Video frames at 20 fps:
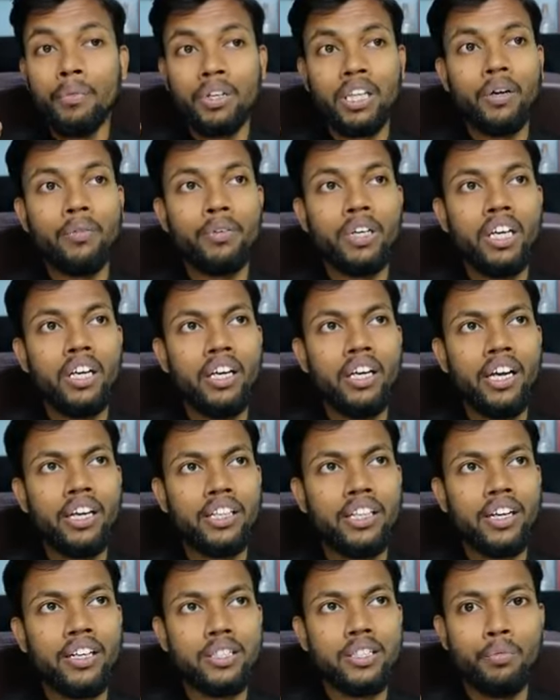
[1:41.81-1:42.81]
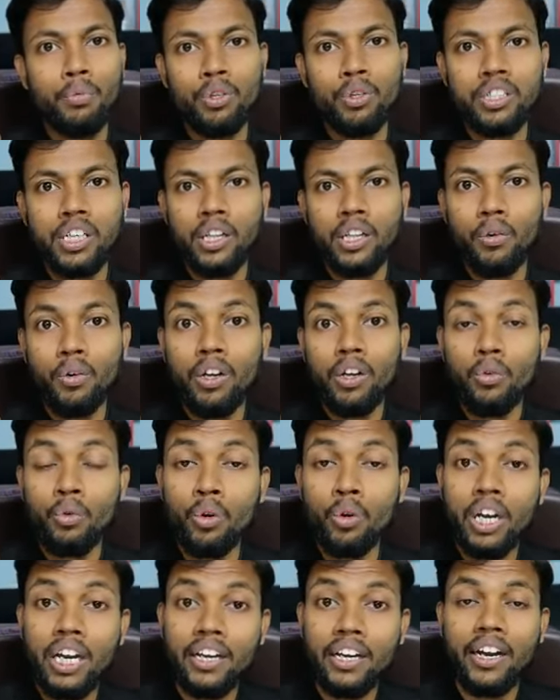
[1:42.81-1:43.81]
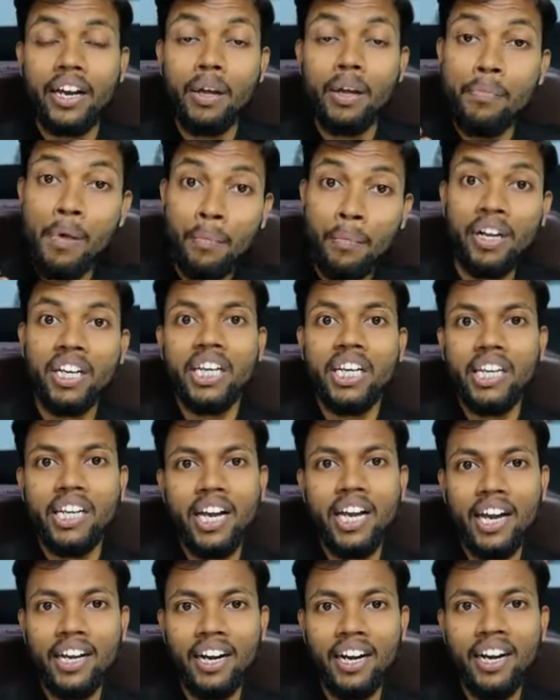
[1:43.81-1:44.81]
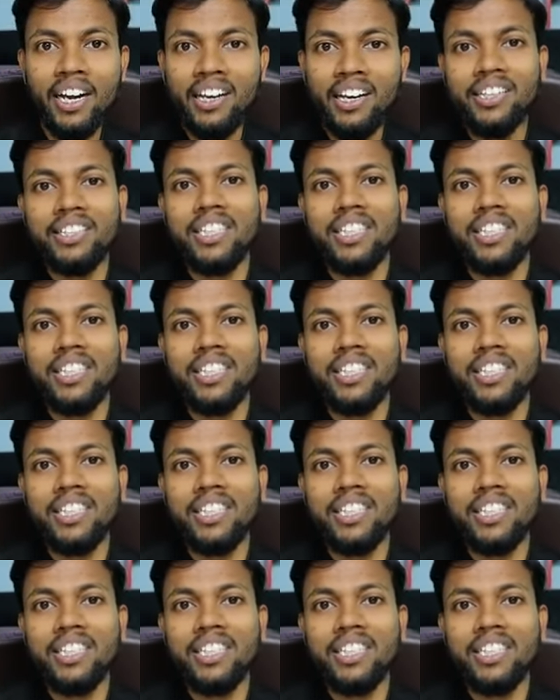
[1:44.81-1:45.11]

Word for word: मतलब कि एक तरह से बोल सकते हो कि उन्हें लग रहा है कि पेमेंट ही नहीं आएगा